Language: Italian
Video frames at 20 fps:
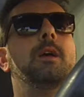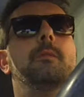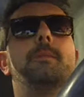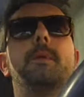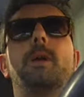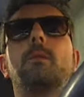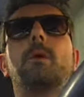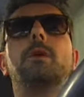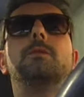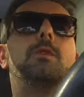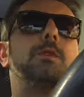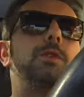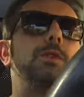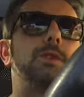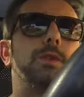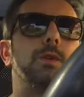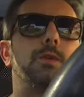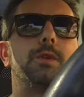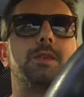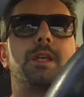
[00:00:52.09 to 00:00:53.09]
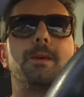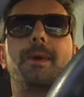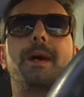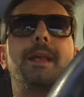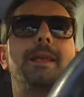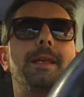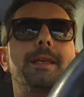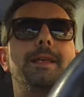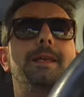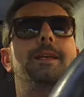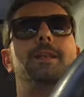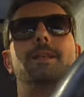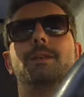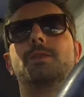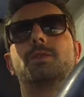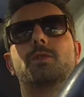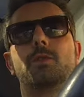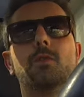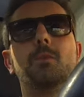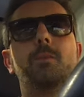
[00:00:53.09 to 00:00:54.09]
Però quando ci sono dei ballerini
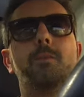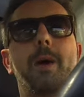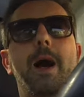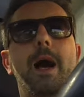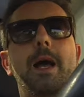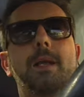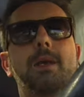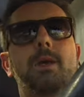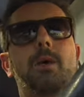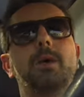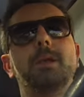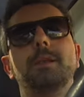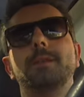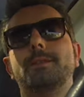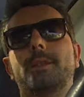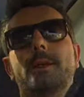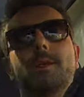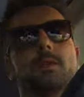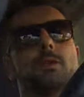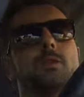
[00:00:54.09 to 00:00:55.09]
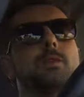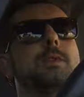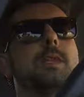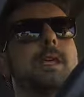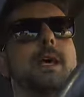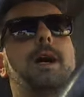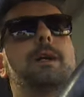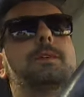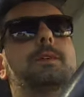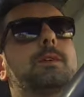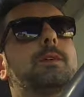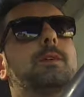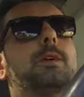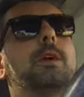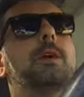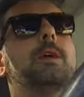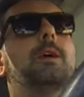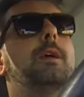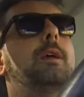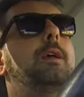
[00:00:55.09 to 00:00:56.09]
su un palco all'interno di un
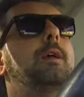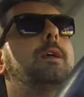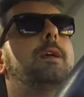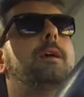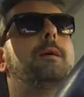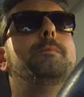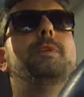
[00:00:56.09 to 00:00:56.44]
teatro